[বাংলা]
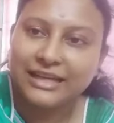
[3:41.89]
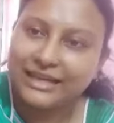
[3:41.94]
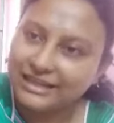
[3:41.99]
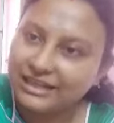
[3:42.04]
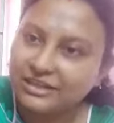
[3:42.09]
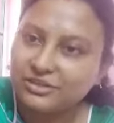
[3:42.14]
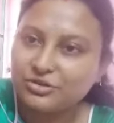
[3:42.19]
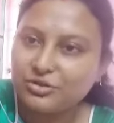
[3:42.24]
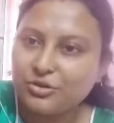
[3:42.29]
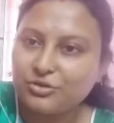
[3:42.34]

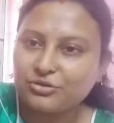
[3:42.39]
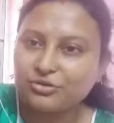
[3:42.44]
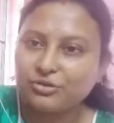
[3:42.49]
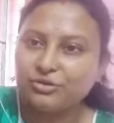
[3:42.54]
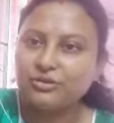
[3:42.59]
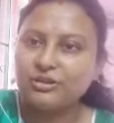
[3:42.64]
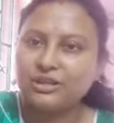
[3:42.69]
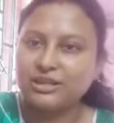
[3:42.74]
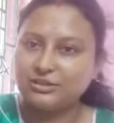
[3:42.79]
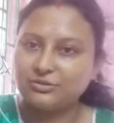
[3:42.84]
এটা ছোট
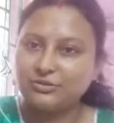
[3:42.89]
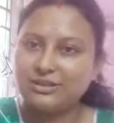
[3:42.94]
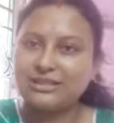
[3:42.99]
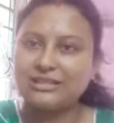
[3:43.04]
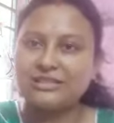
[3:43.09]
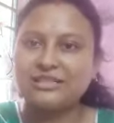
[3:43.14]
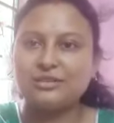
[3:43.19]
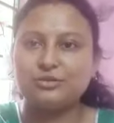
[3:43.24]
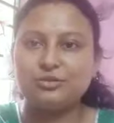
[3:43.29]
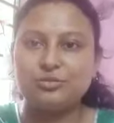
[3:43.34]
কিন্তু
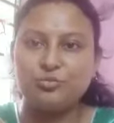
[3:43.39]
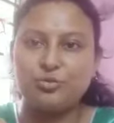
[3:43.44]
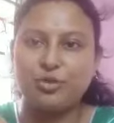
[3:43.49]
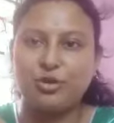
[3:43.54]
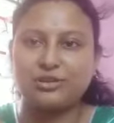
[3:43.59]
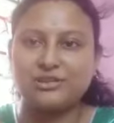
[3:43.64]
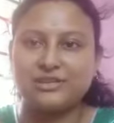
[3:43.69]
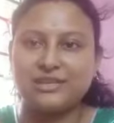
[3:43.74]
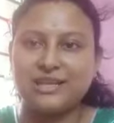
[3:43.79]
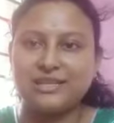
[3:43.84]
এটা যেহেতু
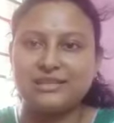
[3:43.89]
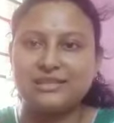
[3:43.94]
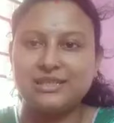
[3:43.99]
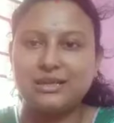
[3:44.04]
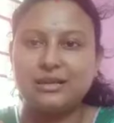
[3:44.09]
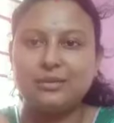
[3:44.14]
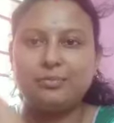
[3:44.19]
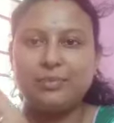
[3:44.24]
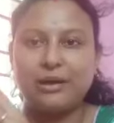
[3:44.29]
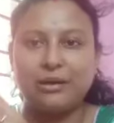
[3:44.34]
বক্সে আছে
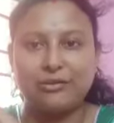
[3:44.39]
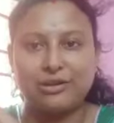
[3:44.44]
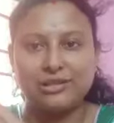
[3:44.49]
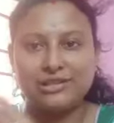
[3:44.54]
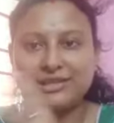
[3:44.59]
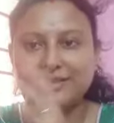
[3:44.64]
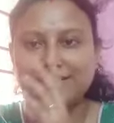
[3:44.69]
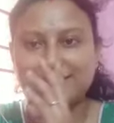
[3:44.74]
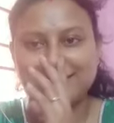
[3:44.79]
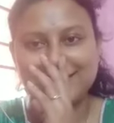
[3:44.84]
পাওয়া
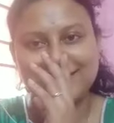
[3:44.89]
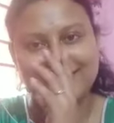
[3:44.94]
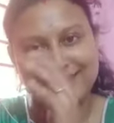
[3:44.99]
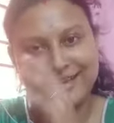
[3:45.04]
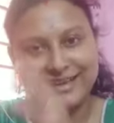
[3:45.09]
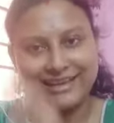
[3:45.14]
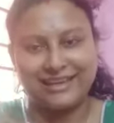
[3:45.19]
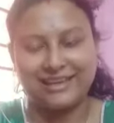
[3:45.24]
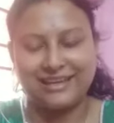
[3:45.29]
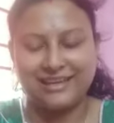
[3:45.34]
যাচ্ছে
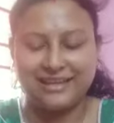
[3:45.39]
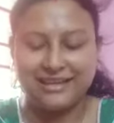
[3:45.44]
তাই